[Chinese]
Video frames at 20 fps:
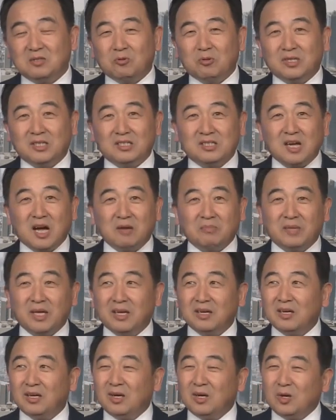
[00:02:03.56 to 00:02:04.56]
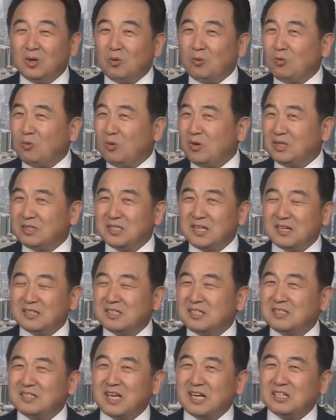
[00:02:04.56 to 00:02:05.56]
会的场面。我相
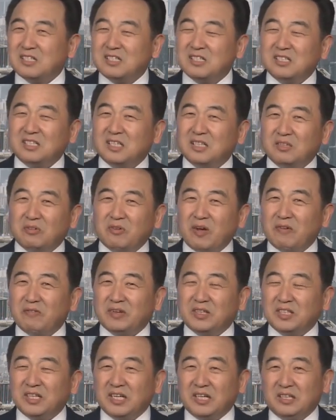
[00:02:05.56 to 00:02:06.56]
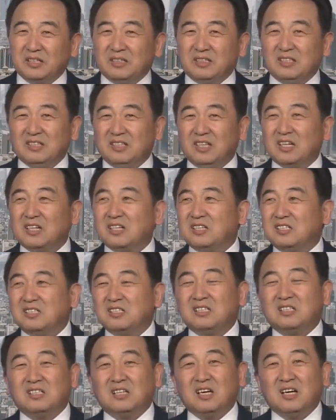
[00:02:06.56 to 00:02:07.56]
信在世界的范围内也很
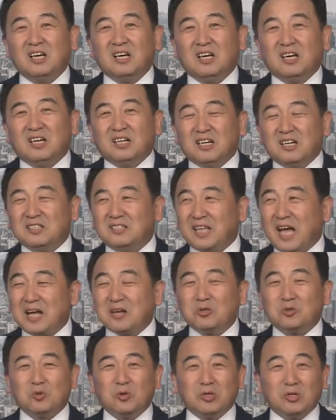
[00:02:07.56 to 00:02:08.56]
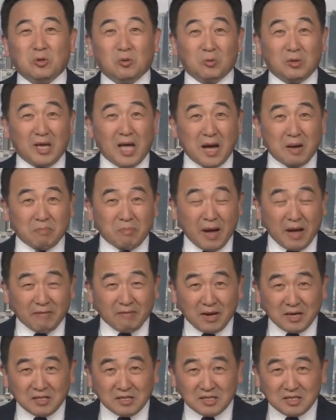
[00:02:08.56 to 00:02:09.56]
很难说有两百
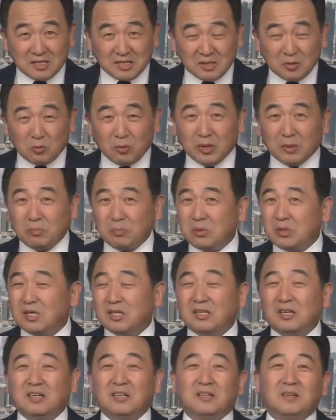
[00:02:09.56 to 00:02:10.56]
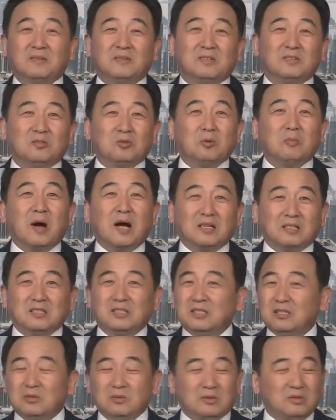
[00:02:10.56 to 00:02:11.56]
万人集会不可能。对吧？
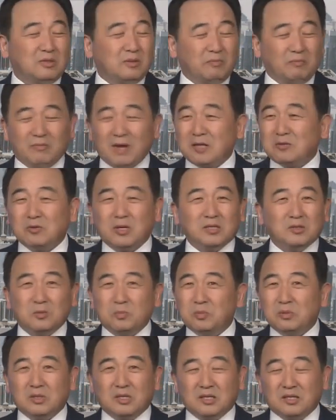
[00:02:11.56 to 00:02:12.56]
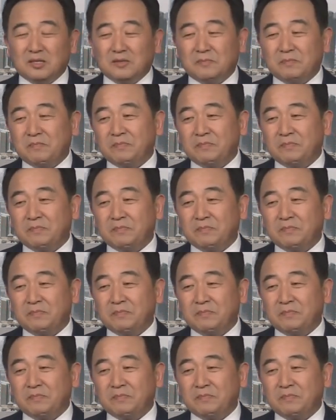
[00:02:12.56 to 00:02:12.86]
这这完全就不可能。